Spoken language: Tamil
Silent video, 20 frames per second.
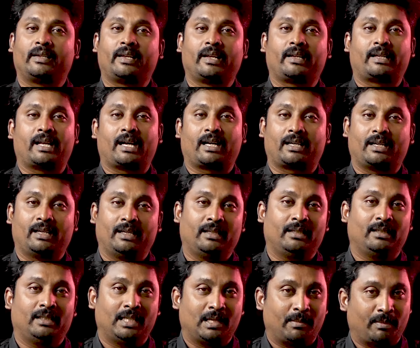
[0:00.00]
டிக்டாக்கு
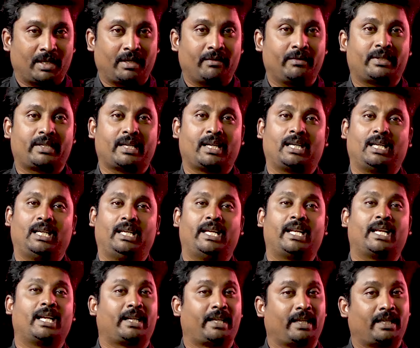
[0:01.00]
இந்த மாதிரி விஷயங்கள்
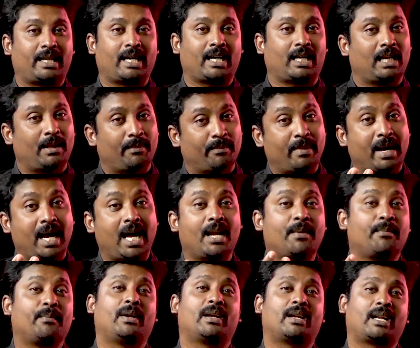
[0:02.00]
ஏன்னா டிக்டாக்லாம்
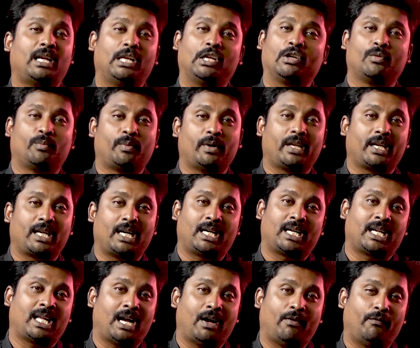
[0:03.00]
பேன் பண்ணுற அளவுக்கு
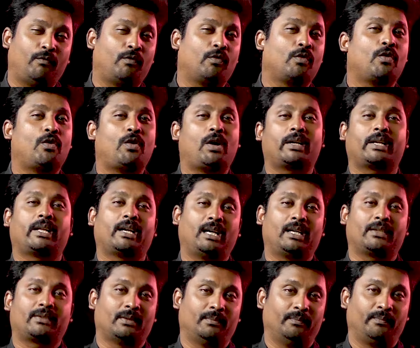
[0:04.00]
போயிருக்காங்கன்னா அவ்வளோ
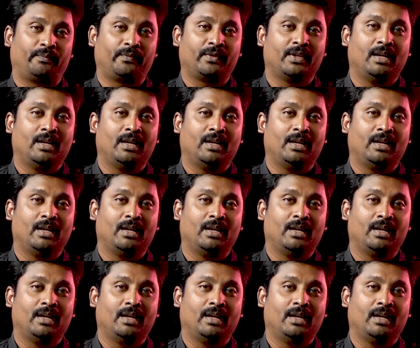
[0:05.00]
அட்டகாசம்